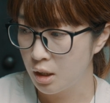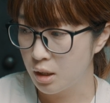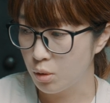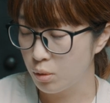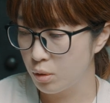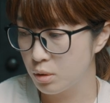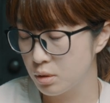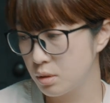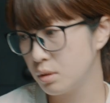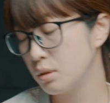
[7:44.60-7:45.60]
でこの
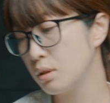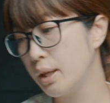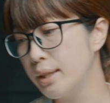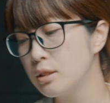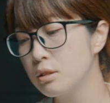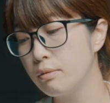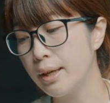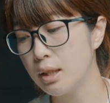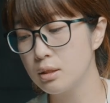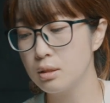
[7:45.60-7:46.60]
レンズ
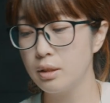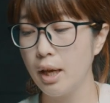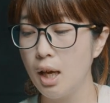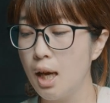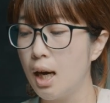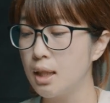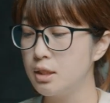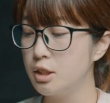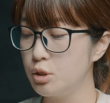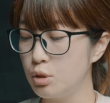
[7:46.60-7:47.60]
はですね
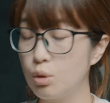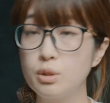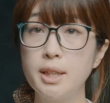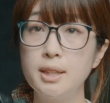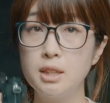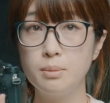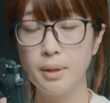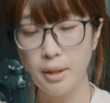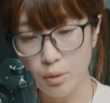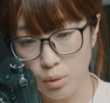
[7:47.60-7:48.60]
85センチ
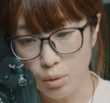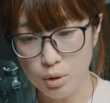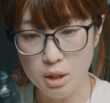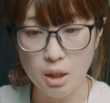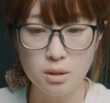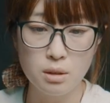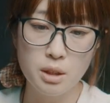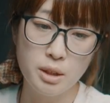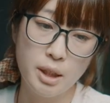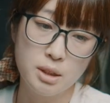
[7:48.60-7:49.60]
までぐっと近づ
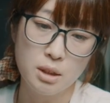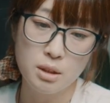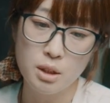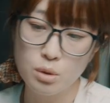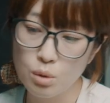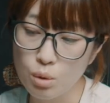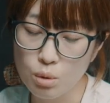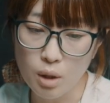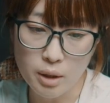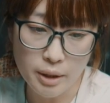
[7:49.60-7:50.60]
いて撮影するこ
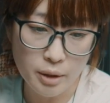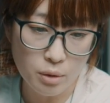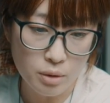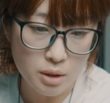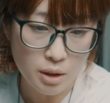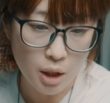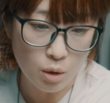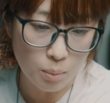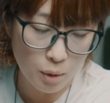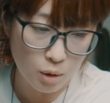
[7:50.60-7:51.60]
とができるんですけれ
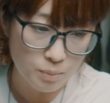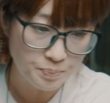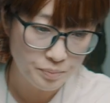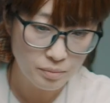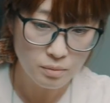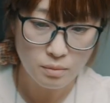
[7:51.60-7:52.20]
ども